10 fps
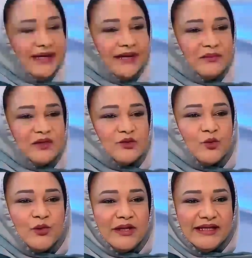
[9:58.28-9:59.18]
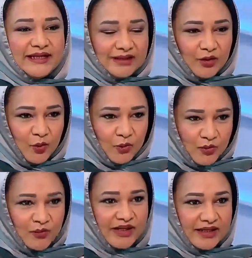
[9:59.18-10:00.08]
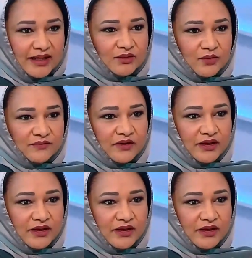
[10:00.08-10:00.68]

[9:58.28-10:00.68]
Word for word: هي مسؤوليه الحكومه انها توفر